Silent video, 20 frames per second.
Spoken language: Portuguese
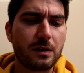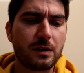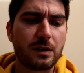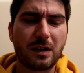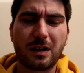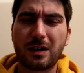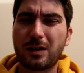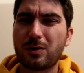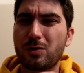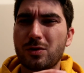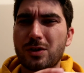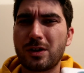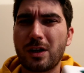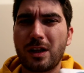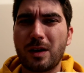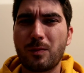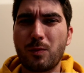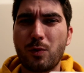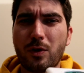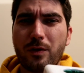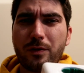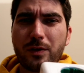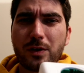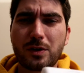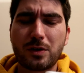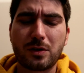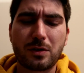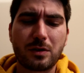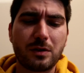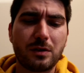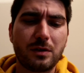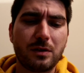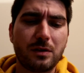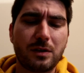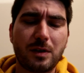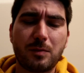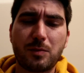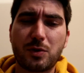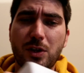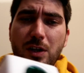Carregadores de telemóveis, eh,
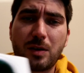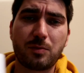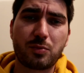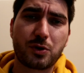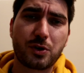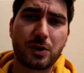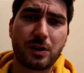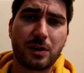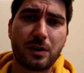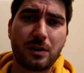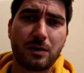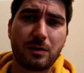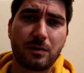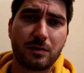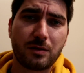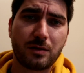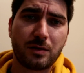temos de estar a puxar